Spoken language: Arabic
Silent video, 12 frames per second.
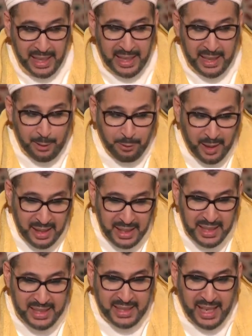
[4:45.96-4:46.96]
إذا
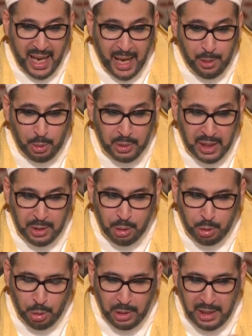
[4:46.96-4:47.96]
فالإسكان
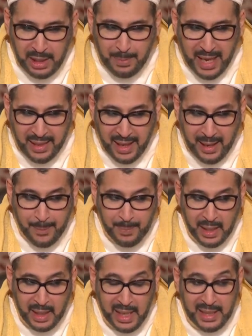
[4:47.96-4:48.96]
ضد لماذا؟
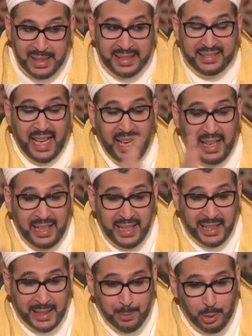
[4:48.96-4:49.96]

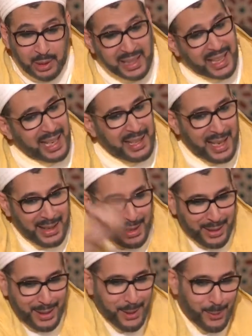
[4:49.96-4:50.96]
للتحريك مطلقا
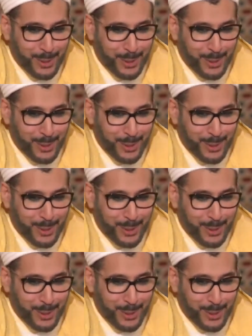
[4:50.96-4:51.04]
الذي